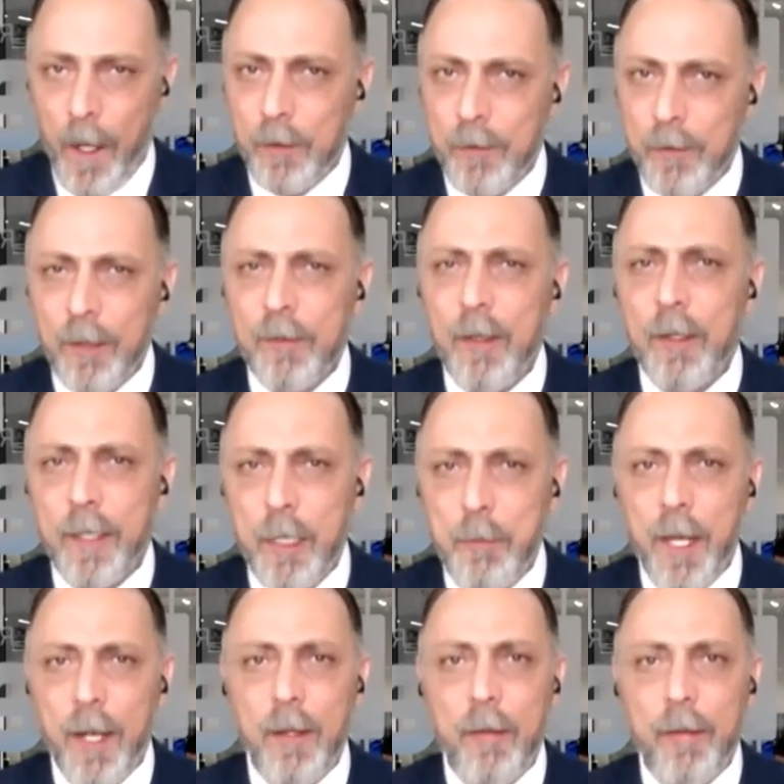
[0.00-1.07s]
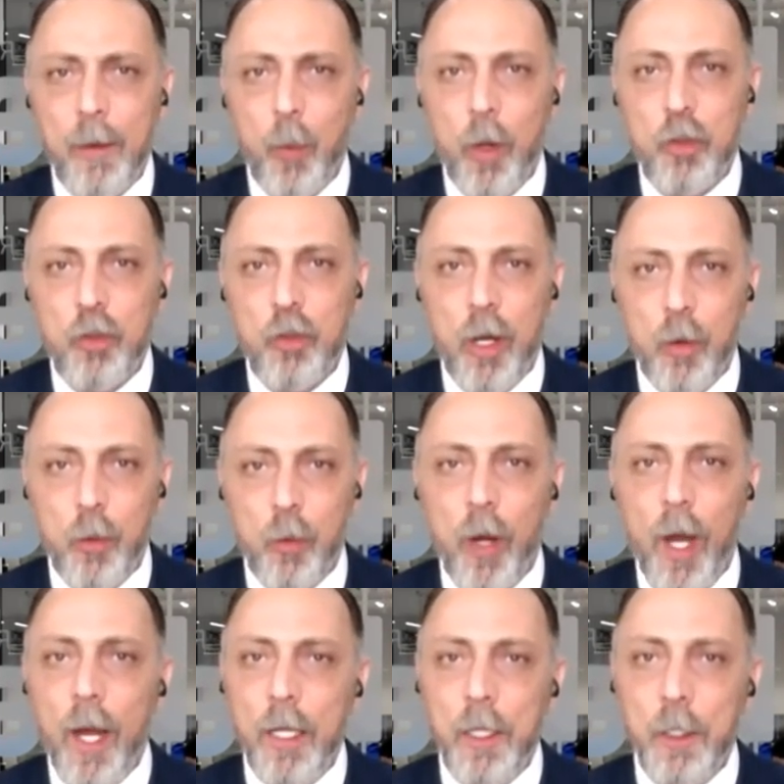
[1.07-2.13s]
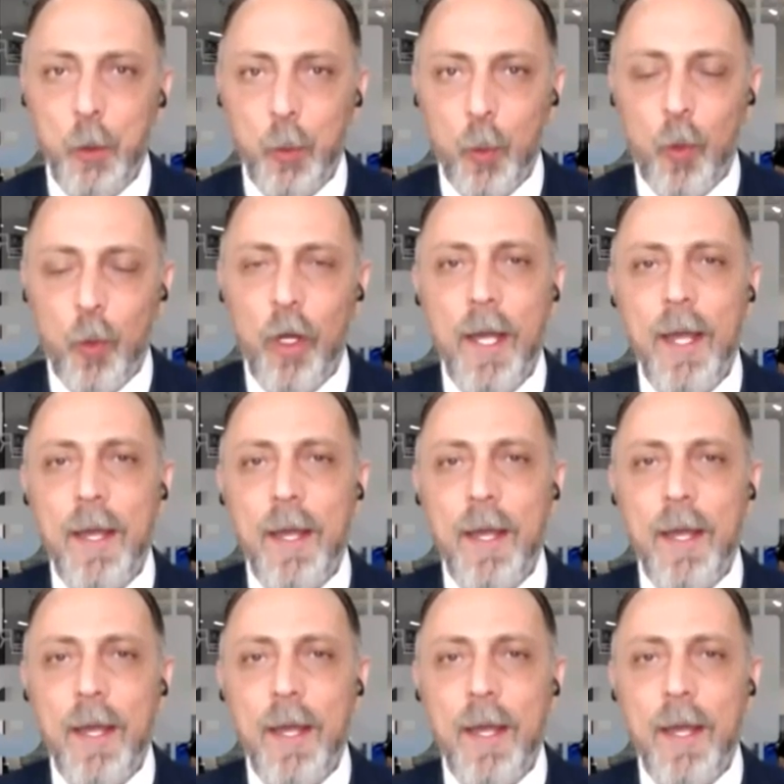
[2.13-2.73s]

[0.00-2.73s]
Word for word: الضغط الكبير الذي واجهه اليورو